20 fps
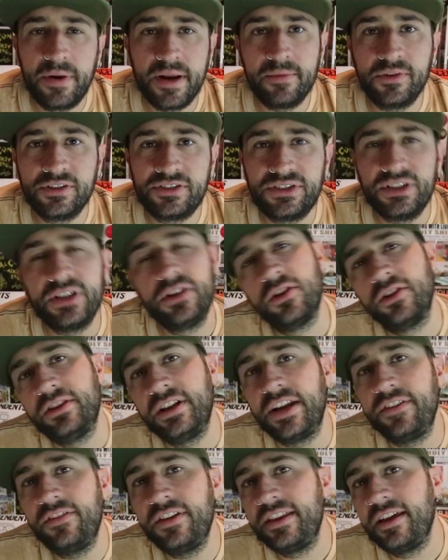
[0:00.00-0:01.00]
primo singolo
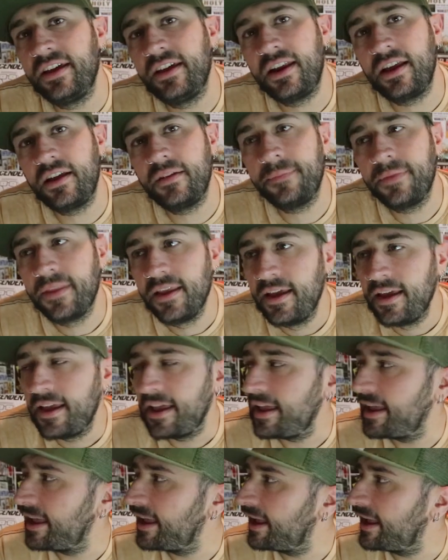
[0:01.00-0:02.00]
da rivedere
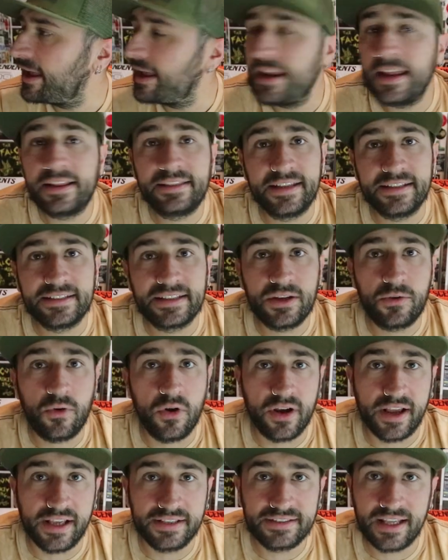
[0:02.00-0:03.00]
e in attesa di
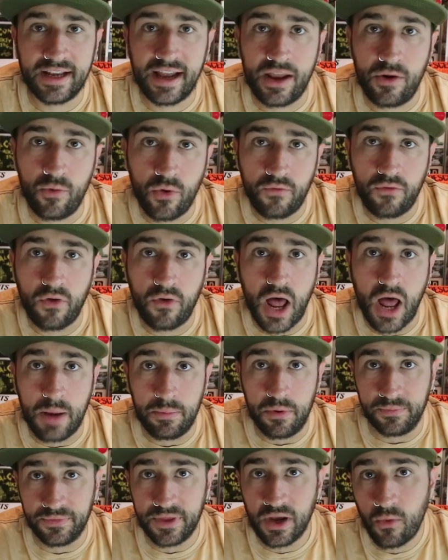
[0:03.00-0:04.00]
quello che sarà il nuovo
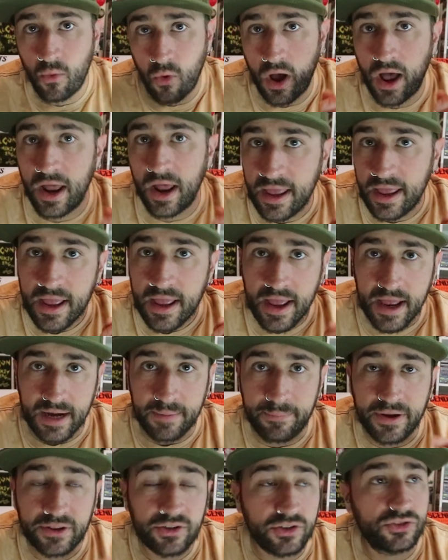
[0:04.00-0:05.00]
album del quale,
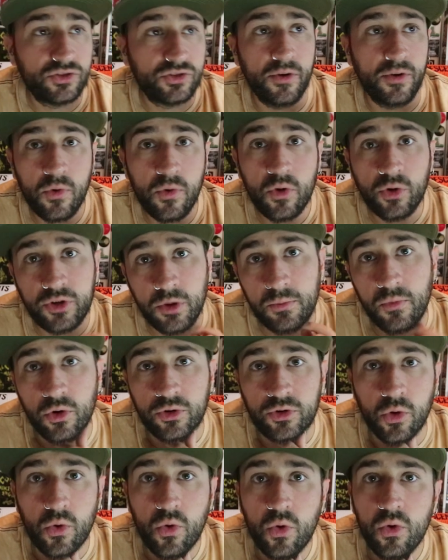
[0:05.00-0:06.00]
ripeto, sono molto
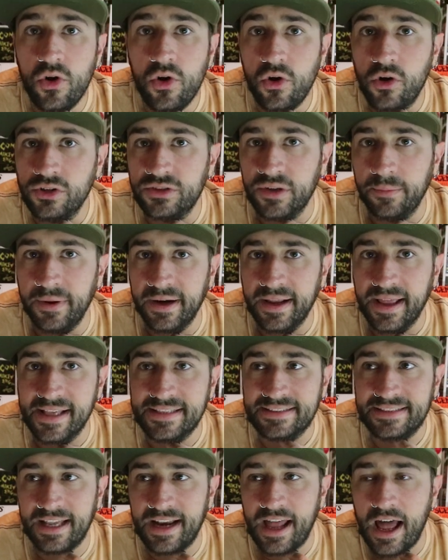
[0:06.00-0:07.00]
molto curioso perché
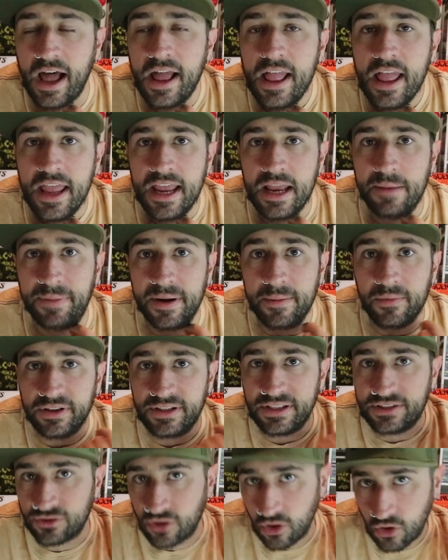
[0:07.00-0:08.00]
sarà il primo
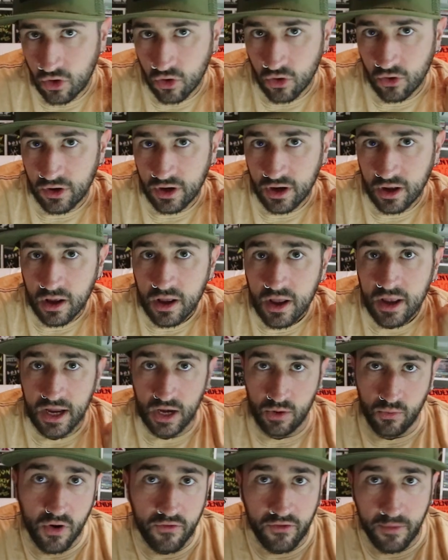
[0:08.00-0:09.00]
disco con
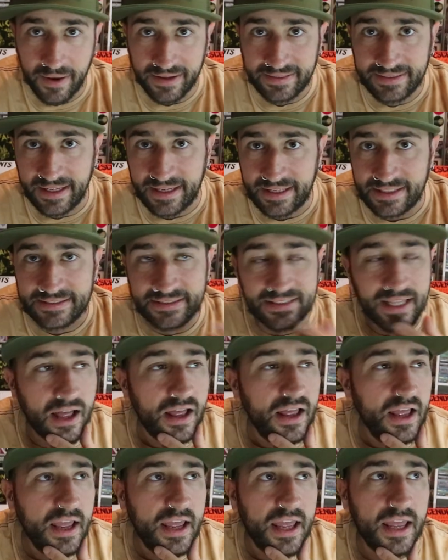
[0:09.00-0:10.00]
il nuovo
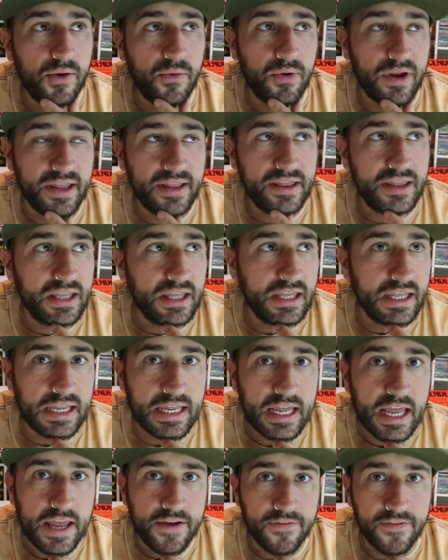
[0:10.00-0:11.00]
batterista e
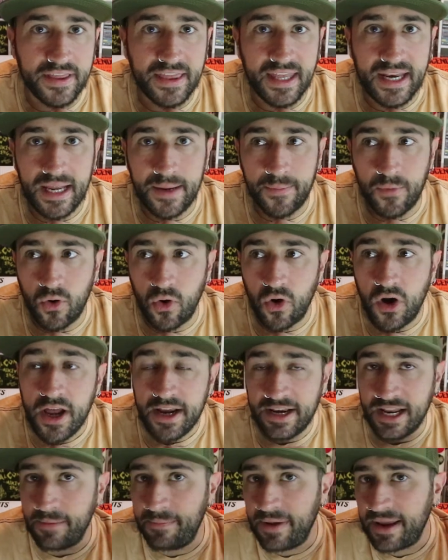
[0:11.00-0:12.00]
quindi vedremo
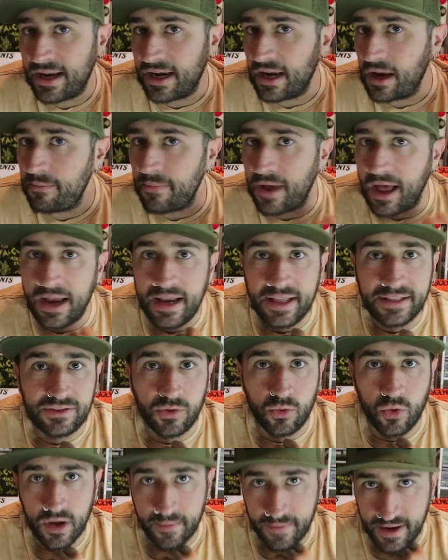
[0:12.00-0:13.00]
nel bene e nel male
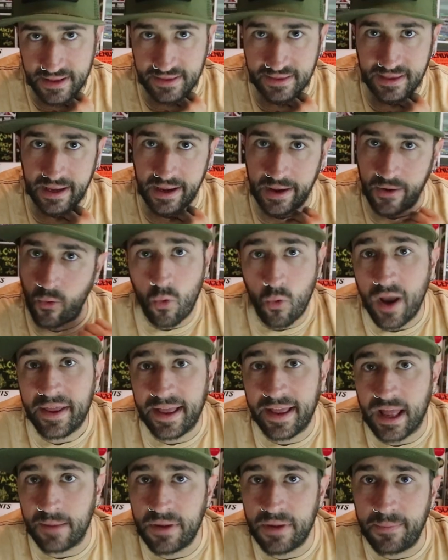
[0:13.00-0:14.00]
sicuramente
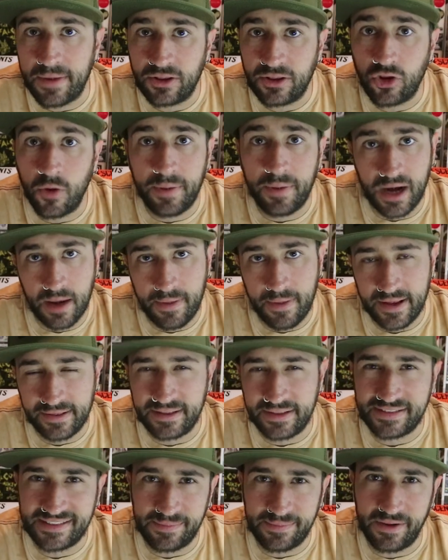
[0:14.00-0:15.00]
qualche cambiamento per la band di
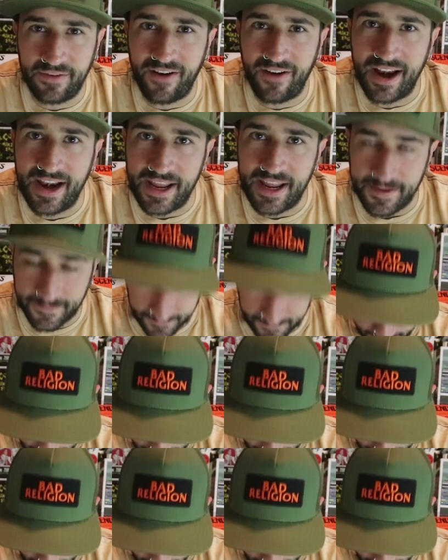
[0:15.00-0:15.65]
Simi Valley.